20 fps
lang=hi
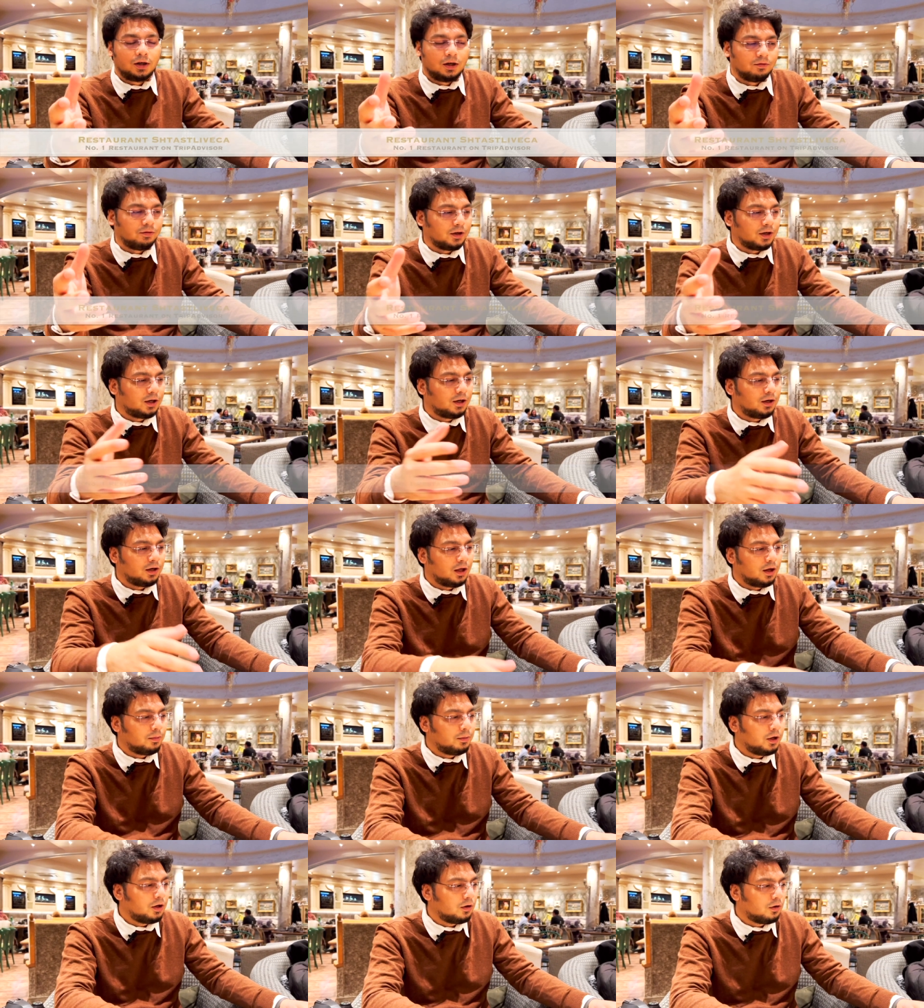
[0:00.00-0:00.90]
डिफिकल्ट
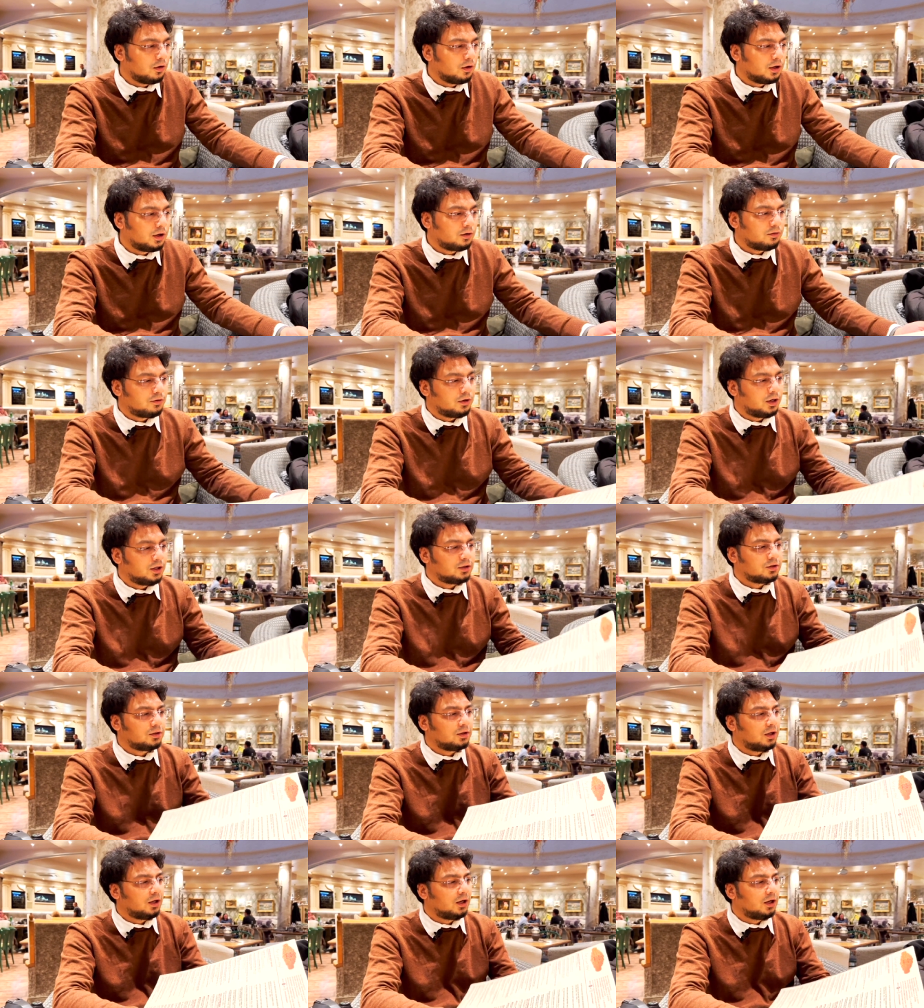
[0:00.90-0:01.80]
नाम है और
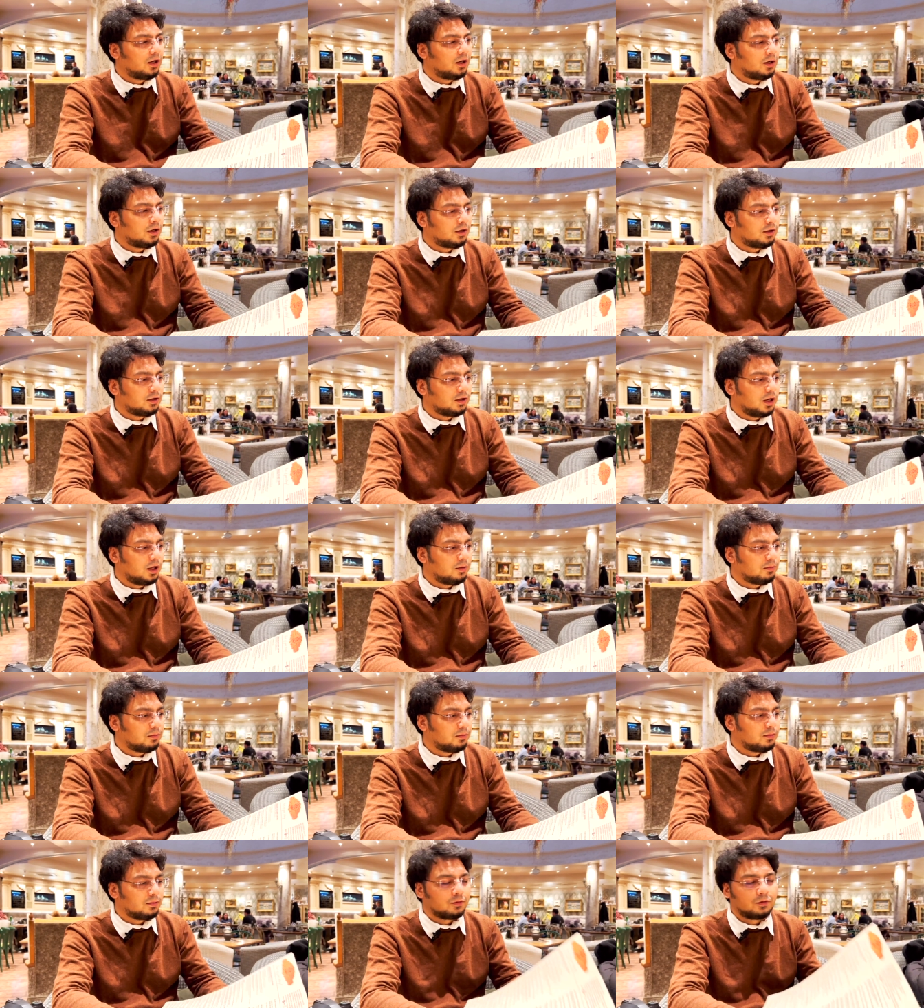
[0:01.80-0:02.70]
ट्रेडिशनल
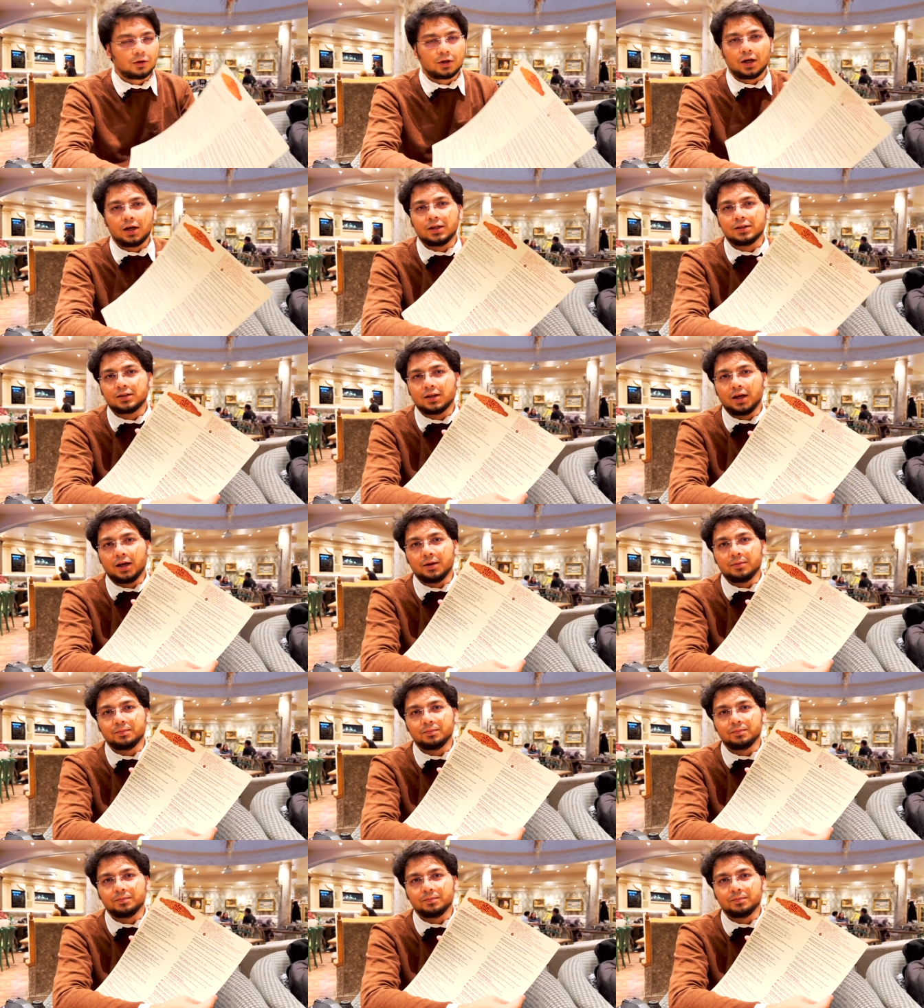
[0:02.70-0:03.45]
नेम उनका ऐसा है